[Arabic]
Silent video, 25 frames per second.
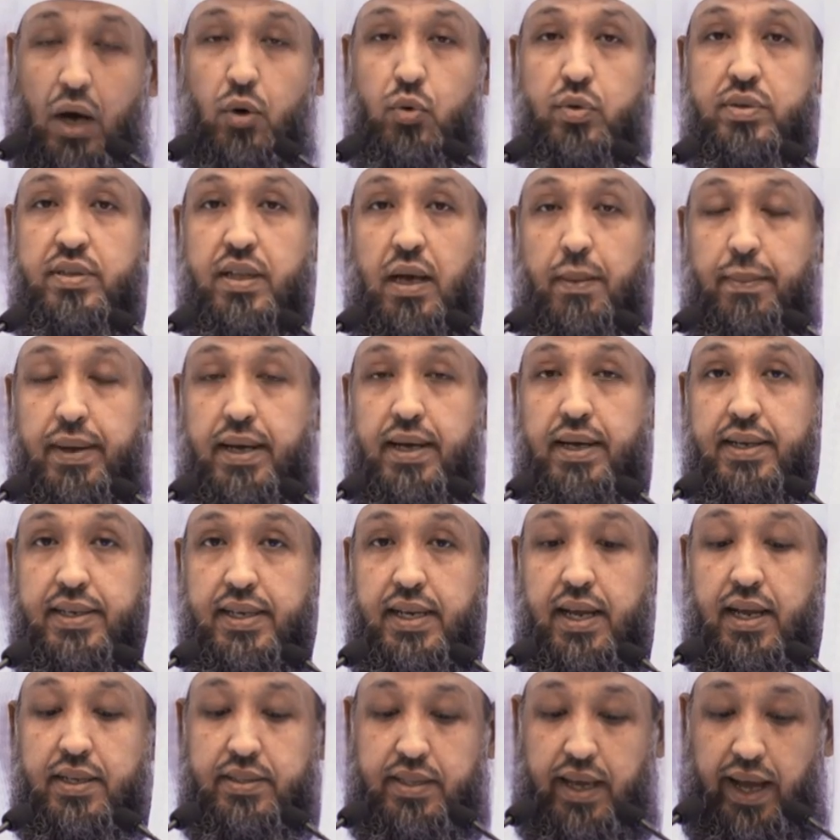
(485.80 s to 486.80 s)
أو
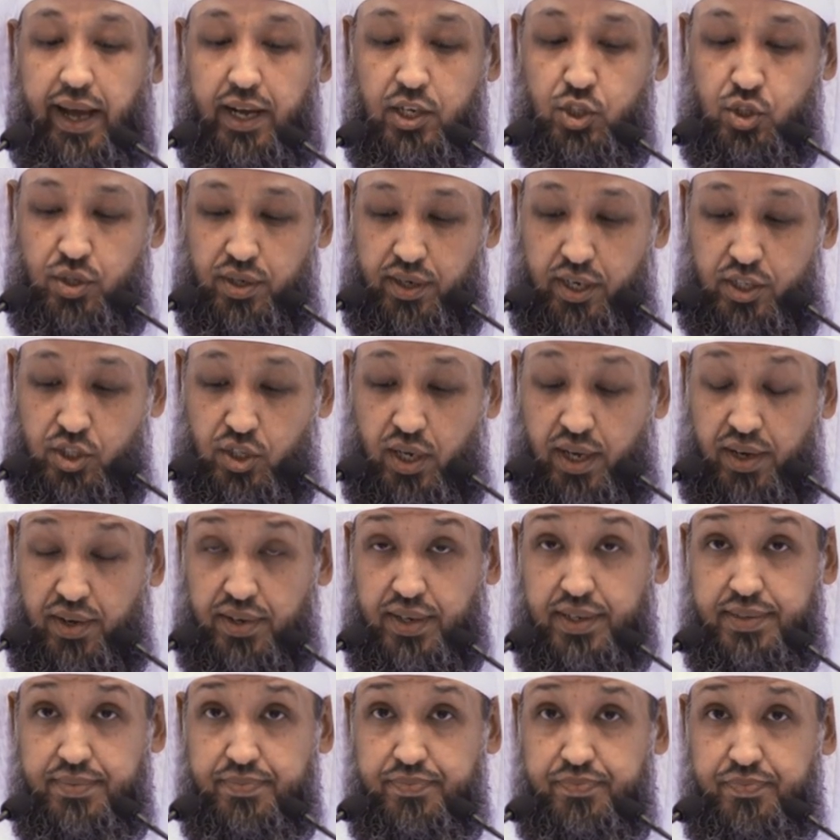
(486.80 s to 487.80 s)
ثمانية عشر
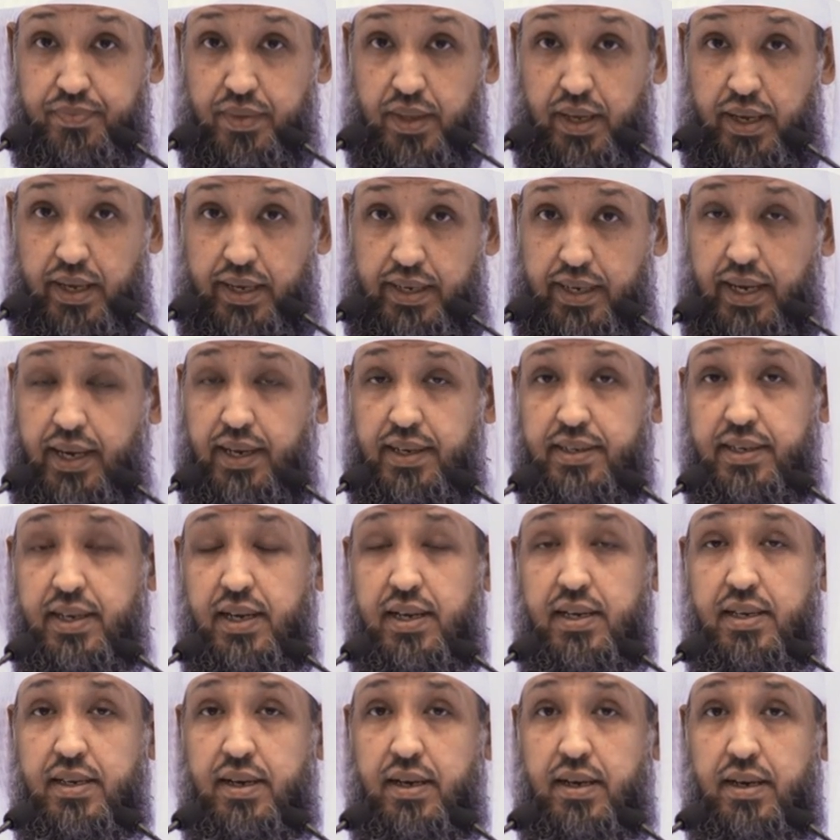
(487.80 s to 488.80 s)
شهرا
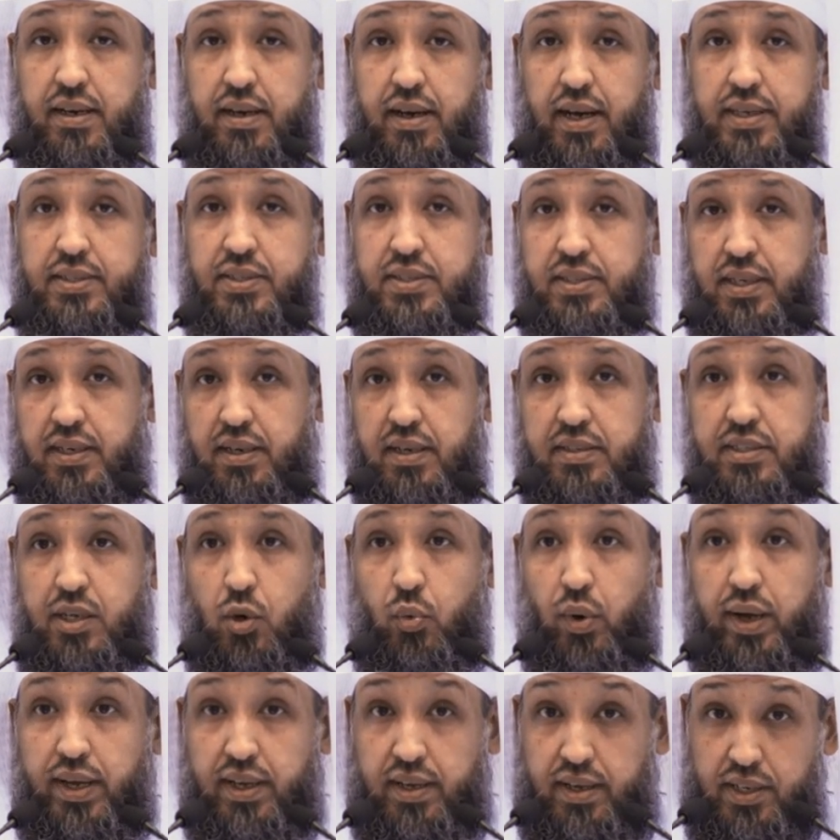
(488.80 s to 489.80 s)
يعني السنة
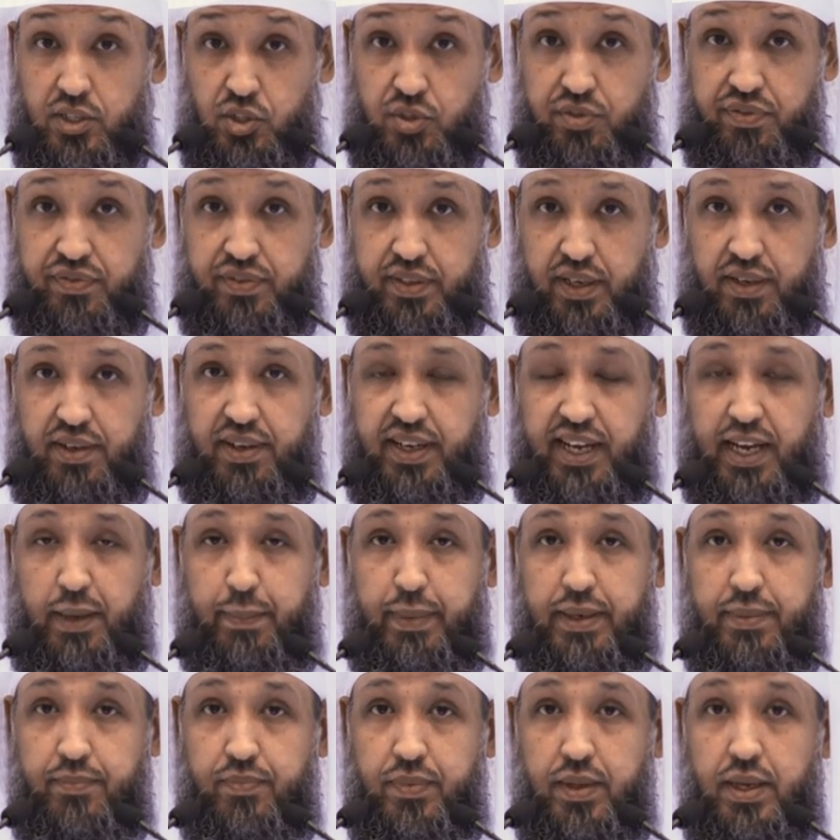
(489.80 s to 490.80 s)
والنصف
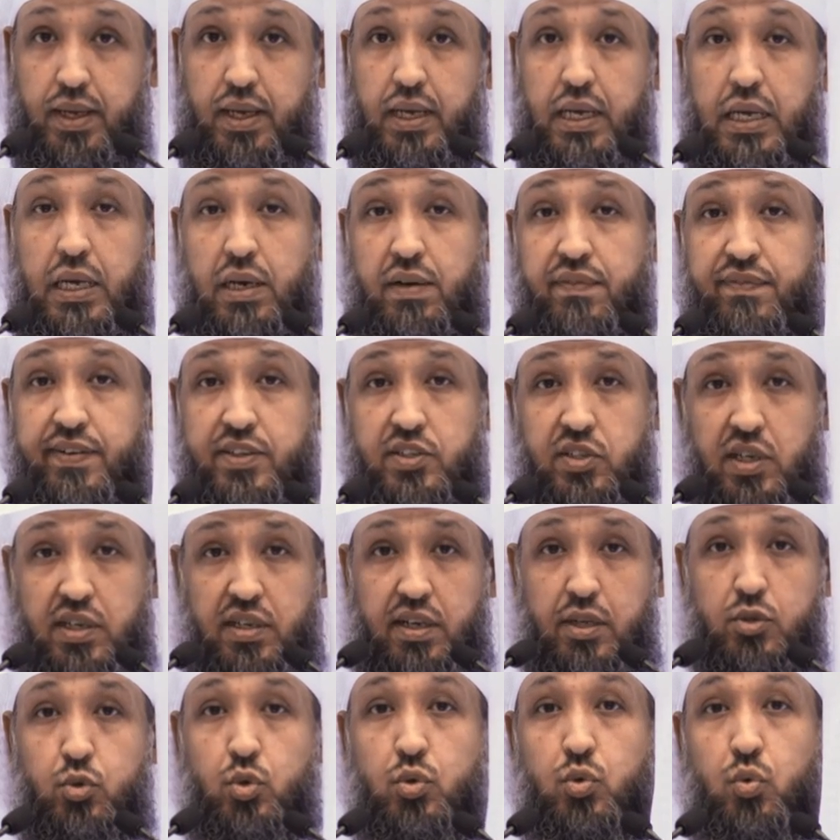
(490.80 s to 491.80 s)
تقريبا
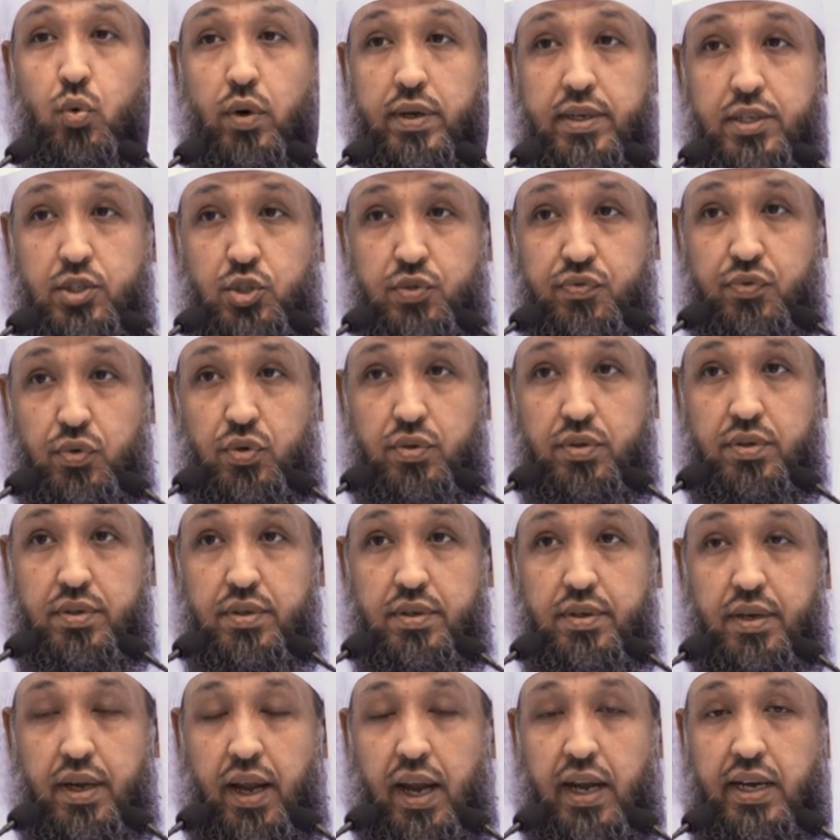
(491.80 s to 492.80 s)
فسنة ونصف
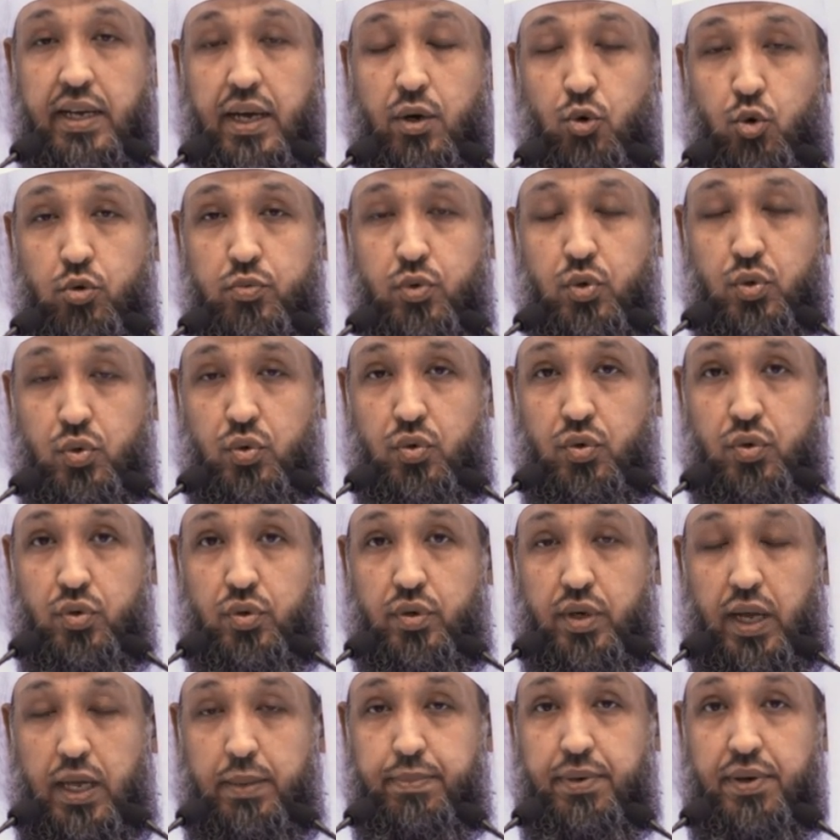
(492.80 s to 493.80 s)
هي عمر
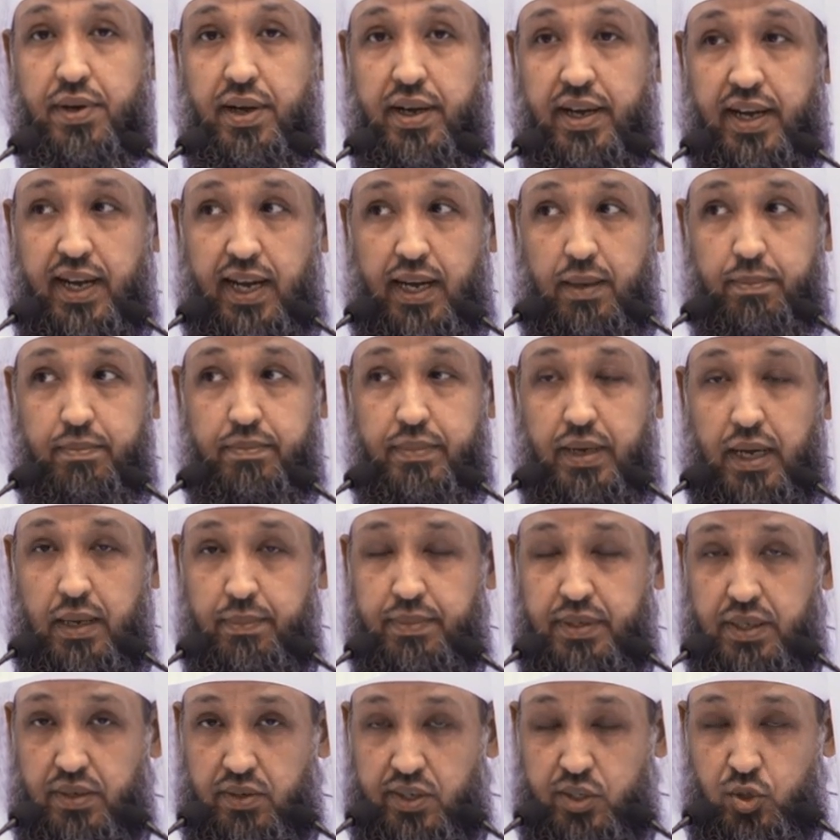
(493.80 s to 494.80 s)
إبراهيم
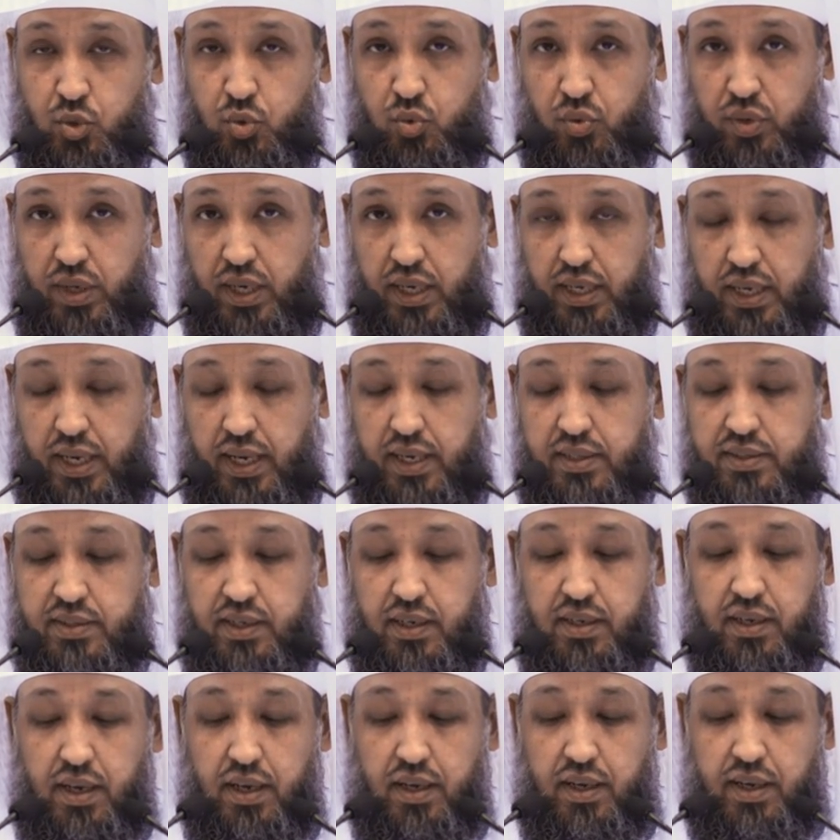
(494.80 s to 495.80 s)
ابن رسول الله
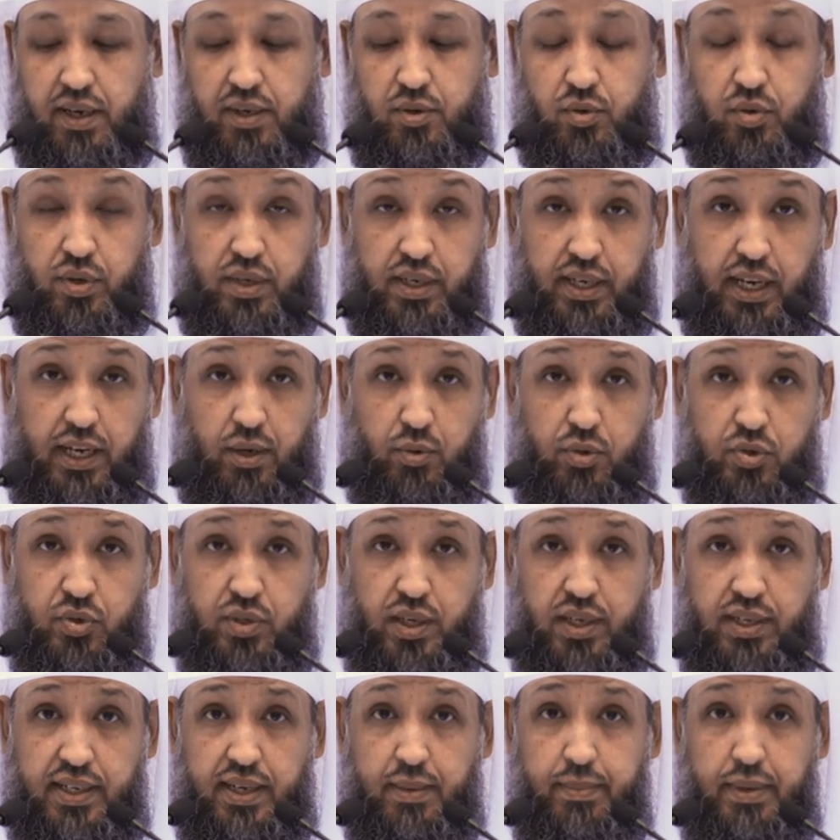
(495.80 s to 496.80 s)
صلى الله عليه
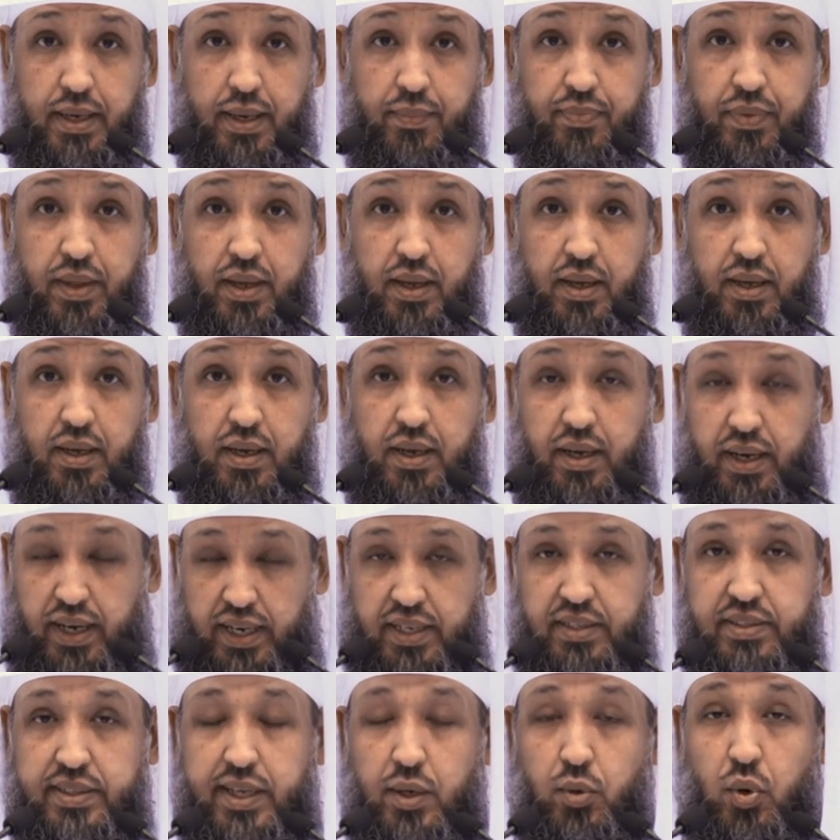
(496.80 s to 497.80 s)
وسلم
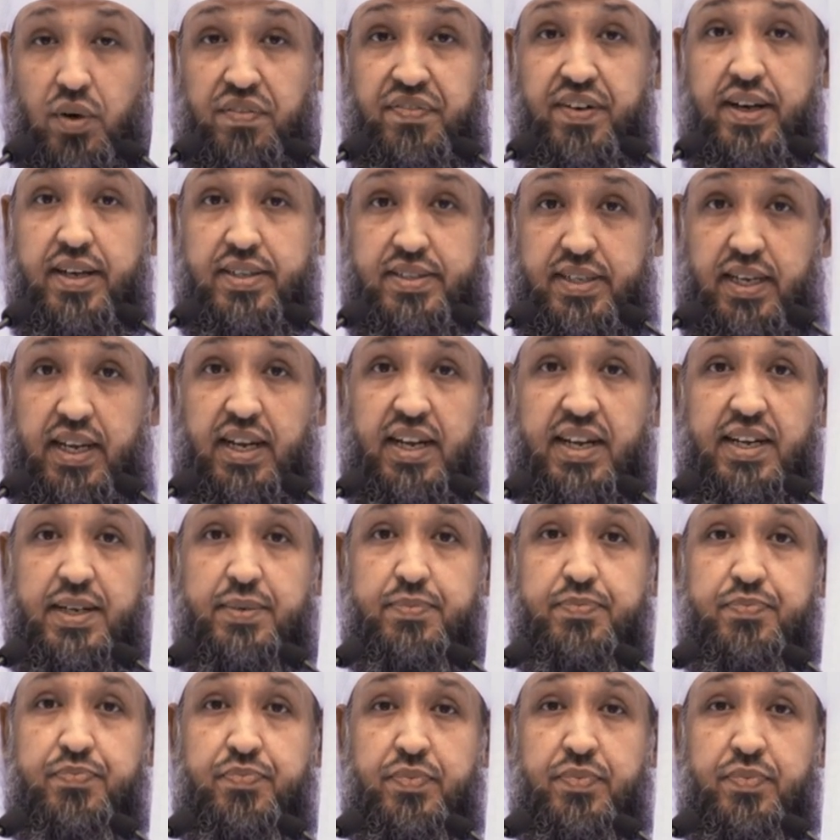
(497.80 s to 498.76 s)
عند وفاته